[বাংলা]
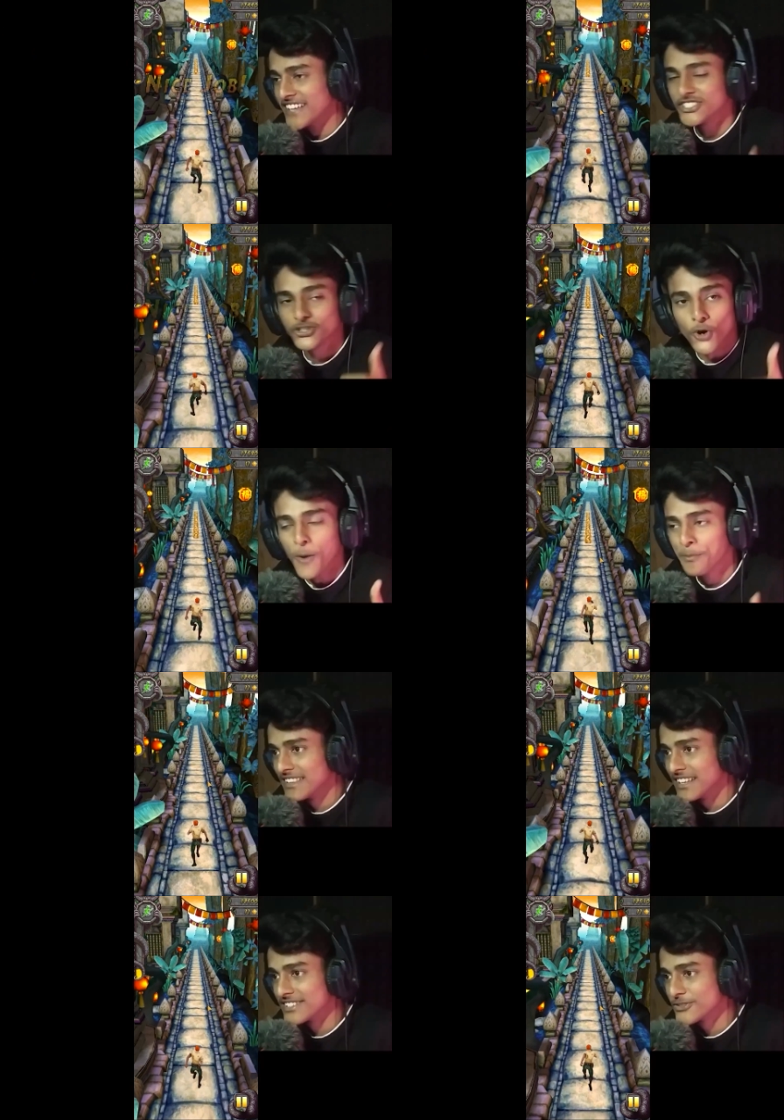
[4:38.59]
নাইস জব
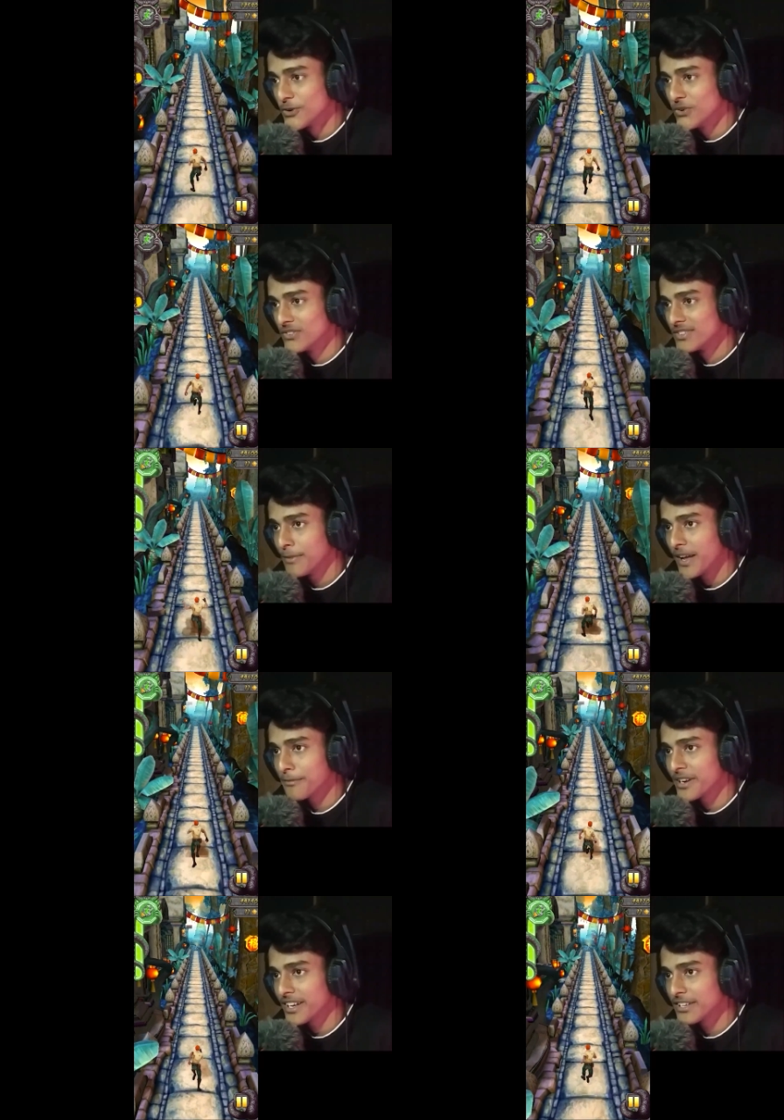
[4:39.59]
লেটস গো
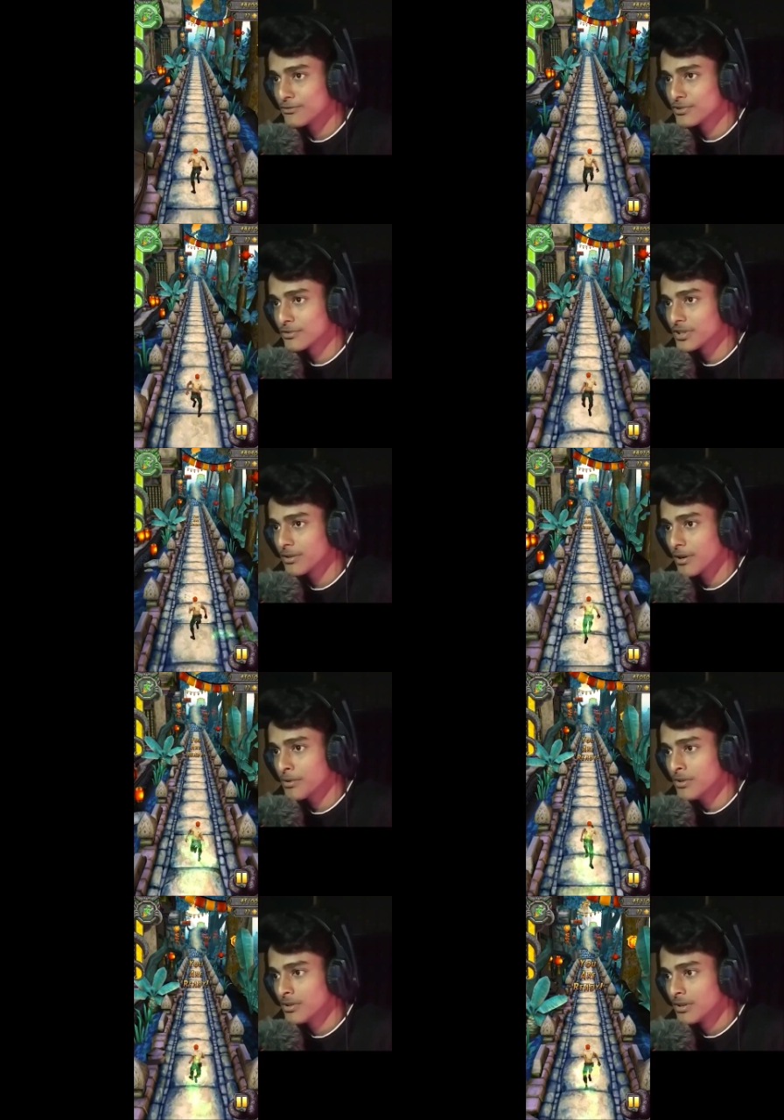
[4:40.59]
ভাই আমি এটা ইউজ করতে পারবো